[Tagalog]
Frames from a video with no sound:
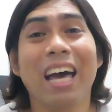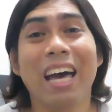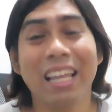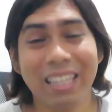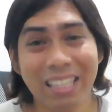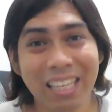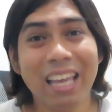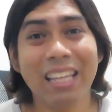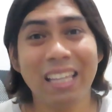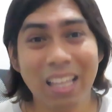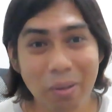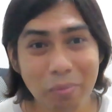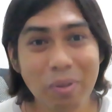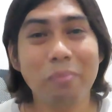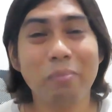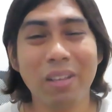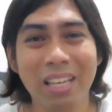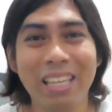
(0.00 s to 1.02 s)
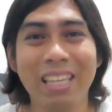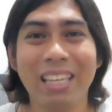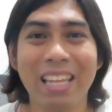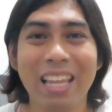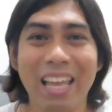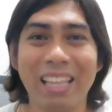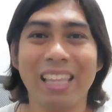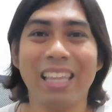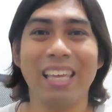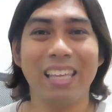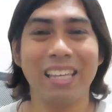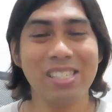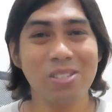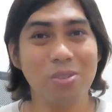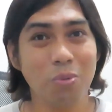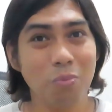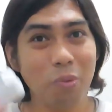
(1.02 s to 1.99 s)
lahat yata bibilhin
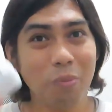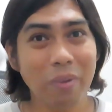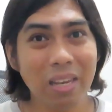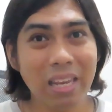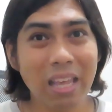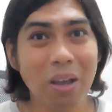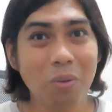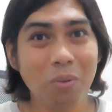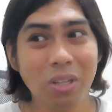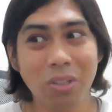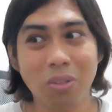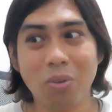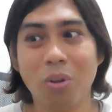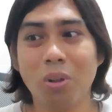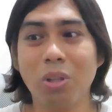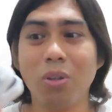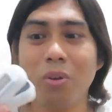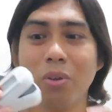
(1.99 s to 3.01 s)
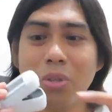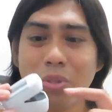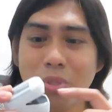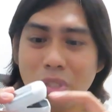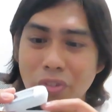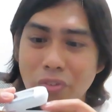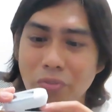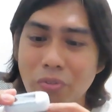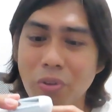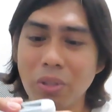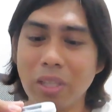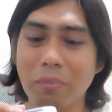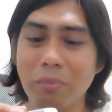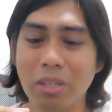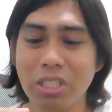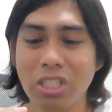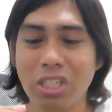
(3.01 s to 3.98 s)
natin. So, bumili ako nito. Although useful
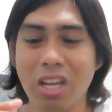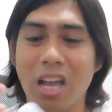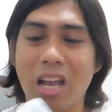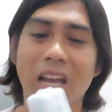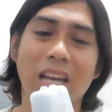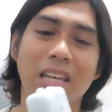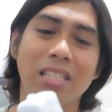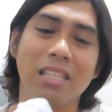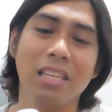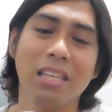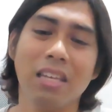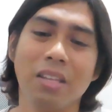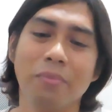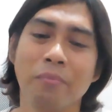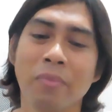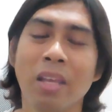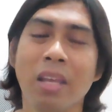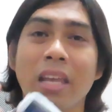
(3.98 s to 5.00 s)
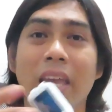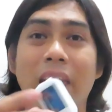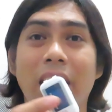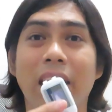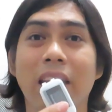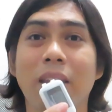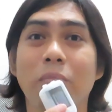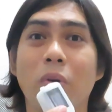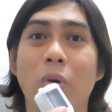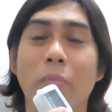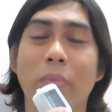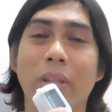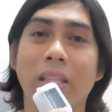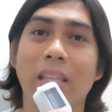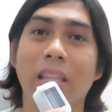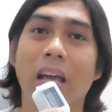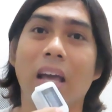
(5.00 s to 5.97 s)
naman siya kasi any
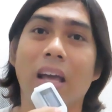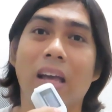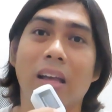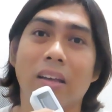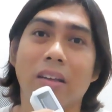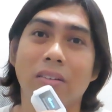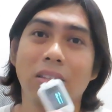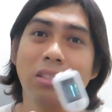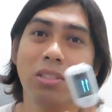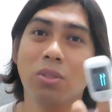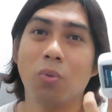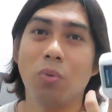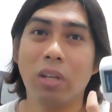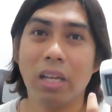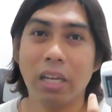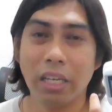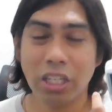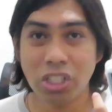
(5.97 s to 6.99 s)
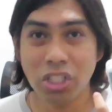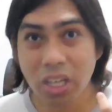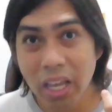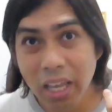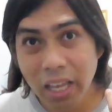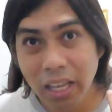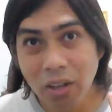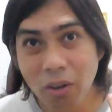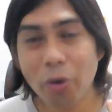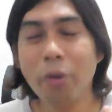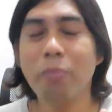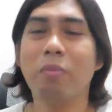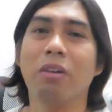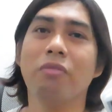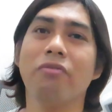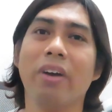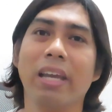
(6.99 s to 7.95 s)
moment na gusto ko lang i-check or
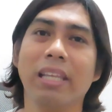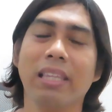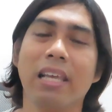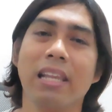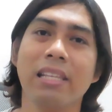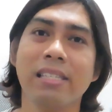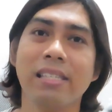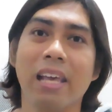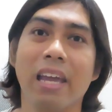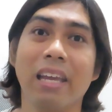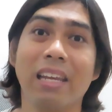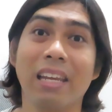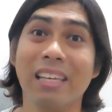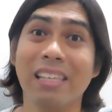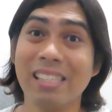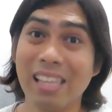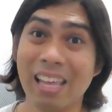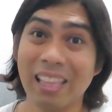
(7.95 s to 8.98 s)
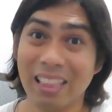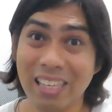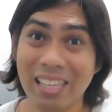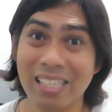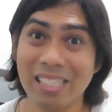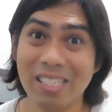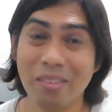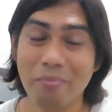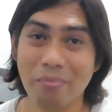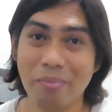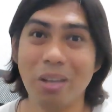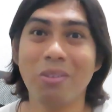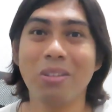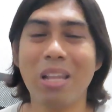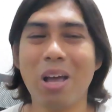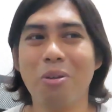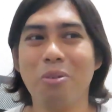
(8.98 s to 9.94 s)
mag-vital sign, as, at least,
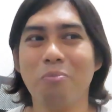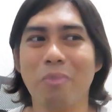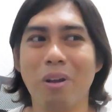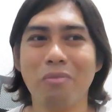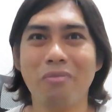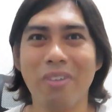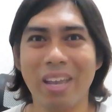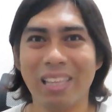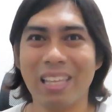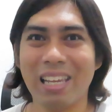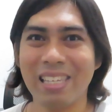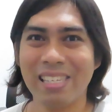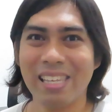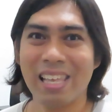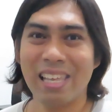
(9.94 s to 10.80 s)
meron na akong pang-vital